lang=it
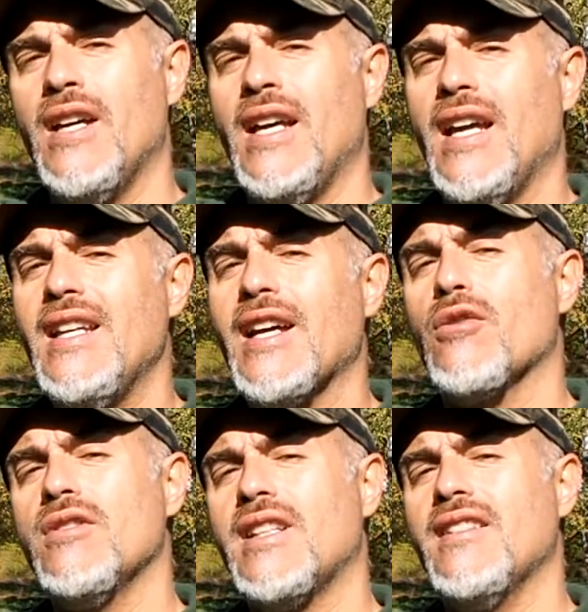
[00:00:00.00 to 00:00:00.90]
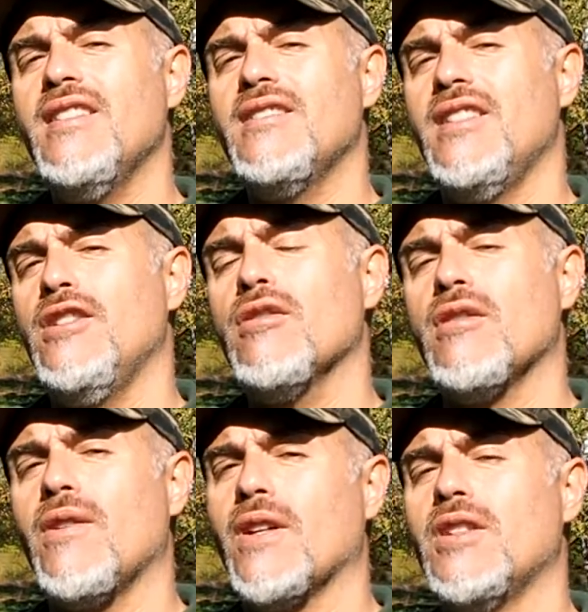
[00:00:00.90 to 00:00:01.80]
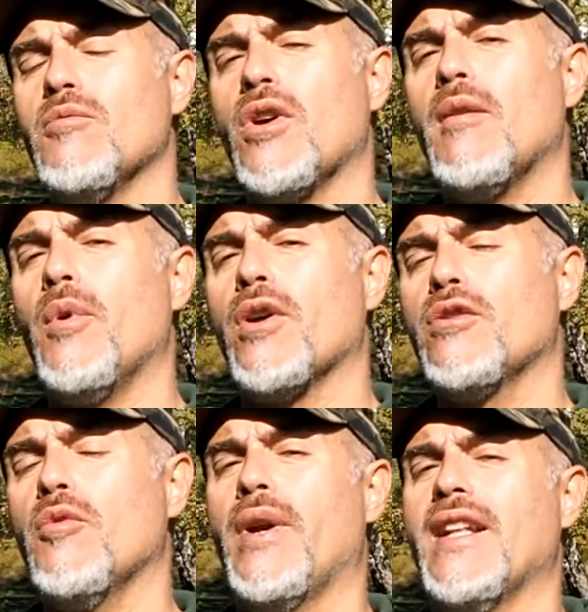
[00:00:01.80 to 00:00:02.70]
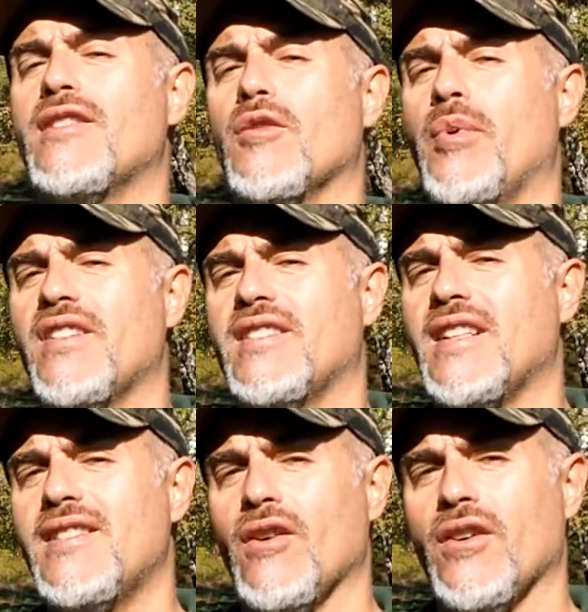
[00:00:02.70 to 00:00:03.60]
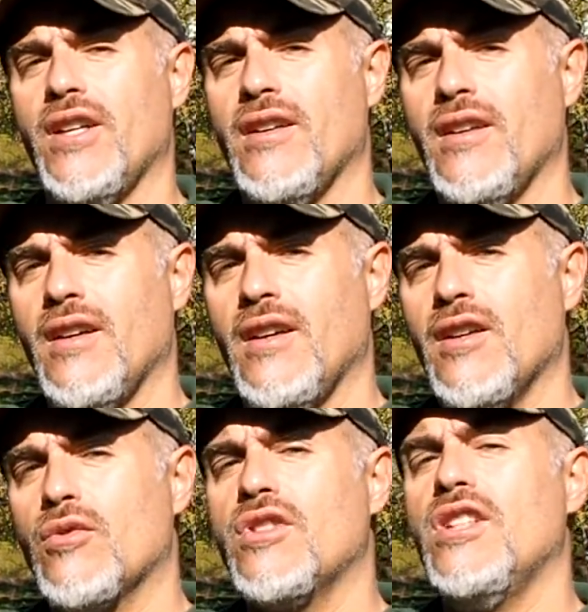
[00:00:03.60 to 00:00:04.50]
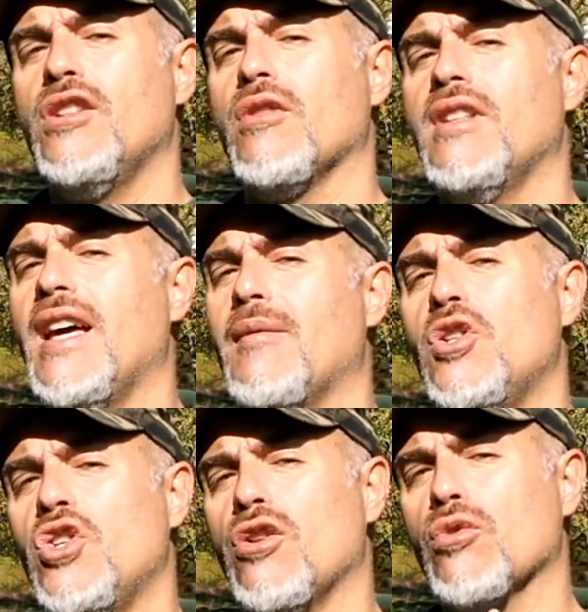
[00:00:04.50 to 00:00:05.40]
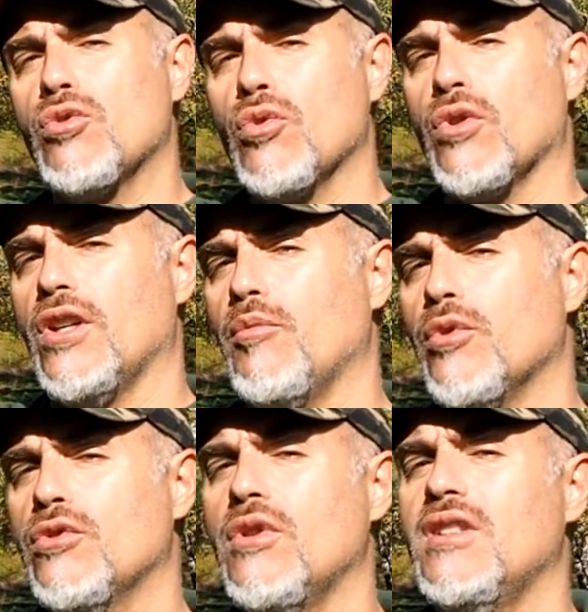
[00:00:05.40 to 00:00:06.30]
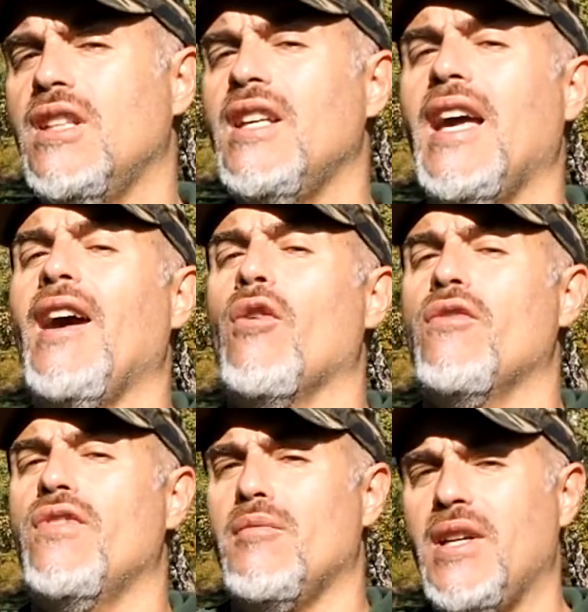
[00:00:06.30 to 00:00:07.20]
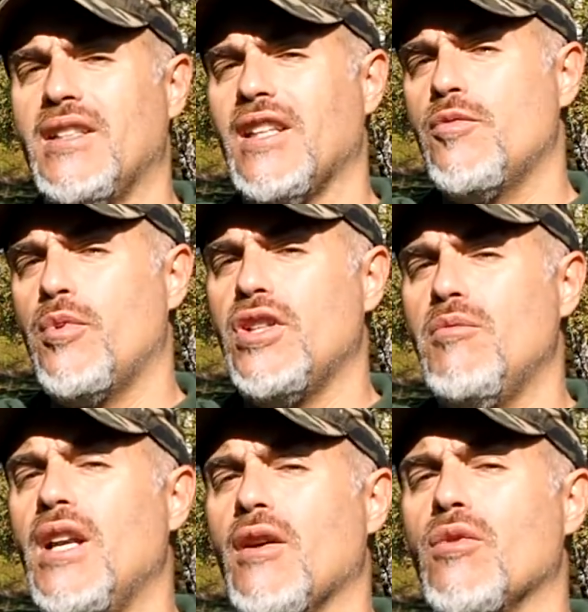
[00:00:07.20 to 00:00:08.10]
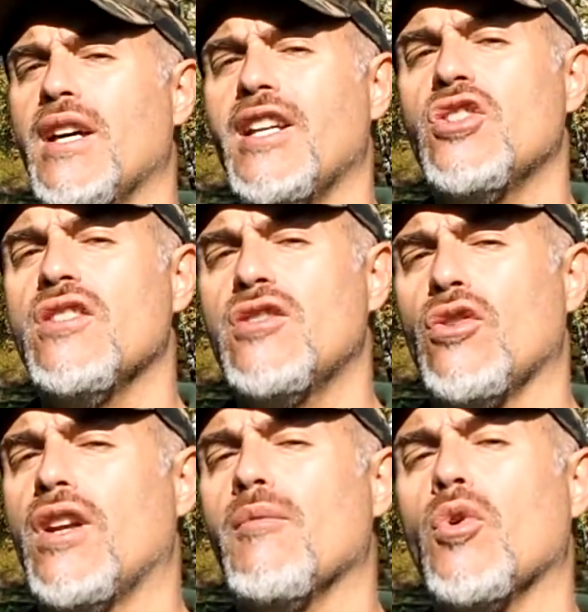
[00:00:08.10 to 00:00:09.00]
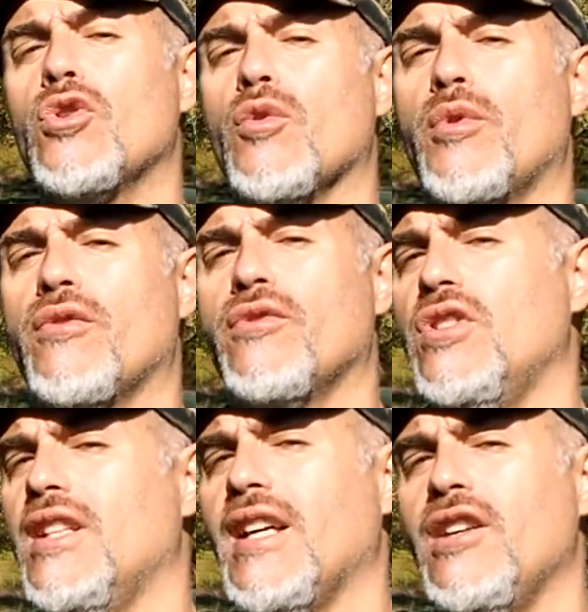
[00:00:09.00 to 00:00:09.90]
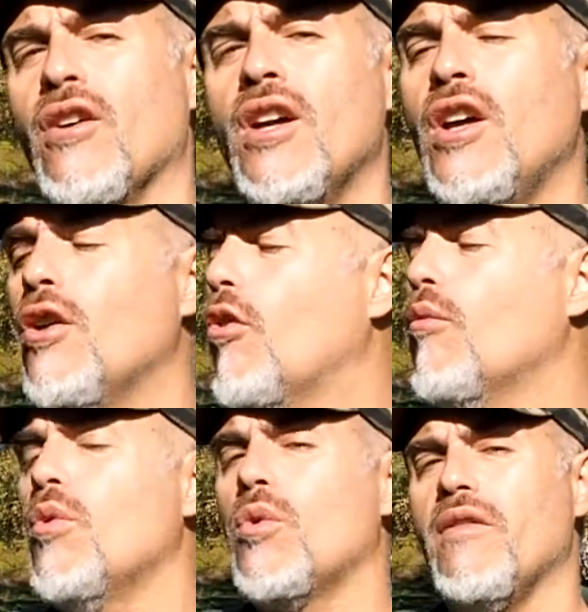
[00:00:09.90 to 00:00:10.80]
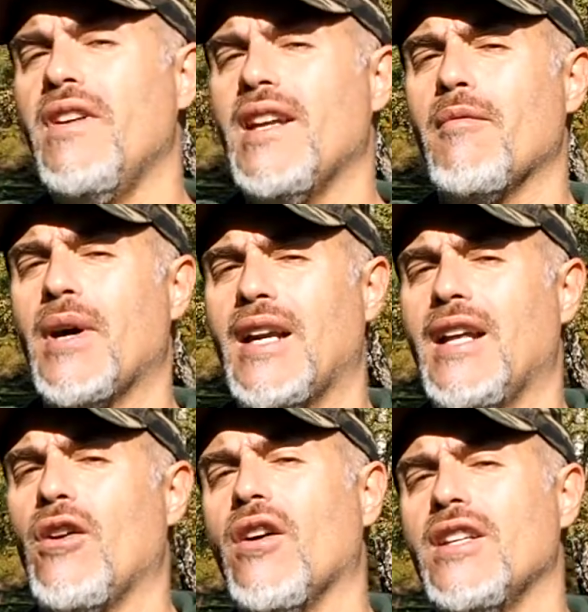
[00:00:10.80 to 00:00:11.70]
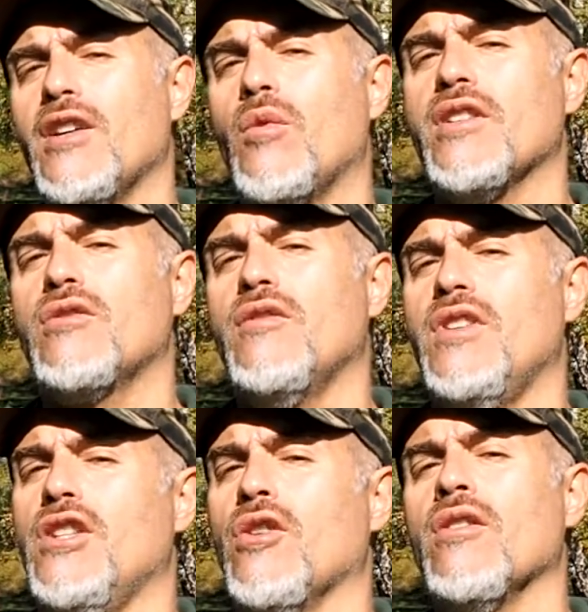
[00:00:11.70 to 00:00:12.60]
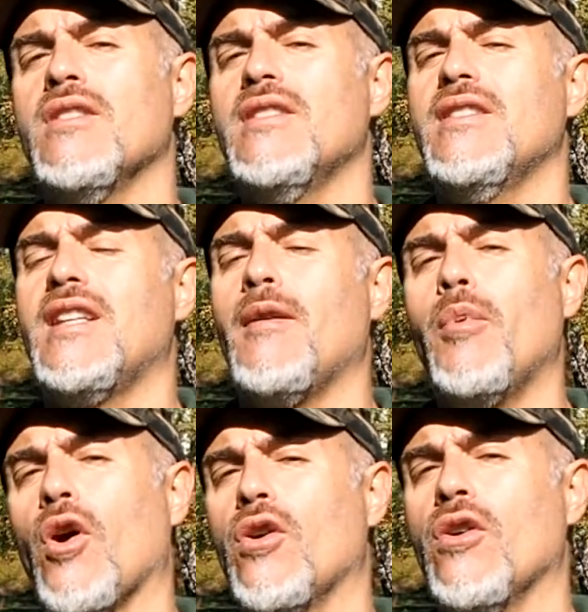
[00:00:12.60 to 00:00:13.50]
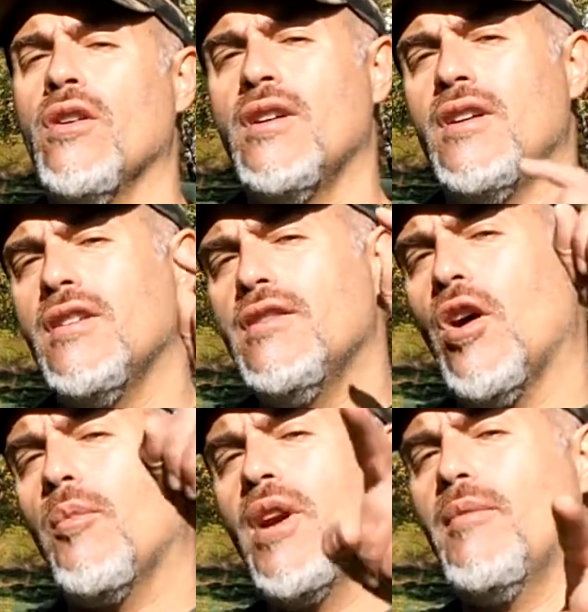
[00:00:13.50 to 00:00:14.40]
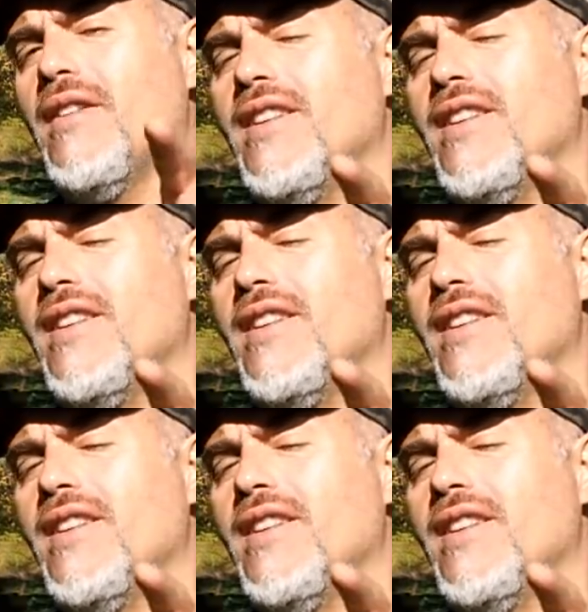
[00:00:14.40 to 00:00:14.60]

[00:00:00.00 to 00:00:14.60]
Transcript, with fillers: ed è contraddistinto da un ottimo rapporto prezzo-prestazioni. Sul sito termicienotturni.it è ovviamente disponibile una recensione molto approfondita. Io comunque ve ne parlerò in questo video tra poco, dopo la breve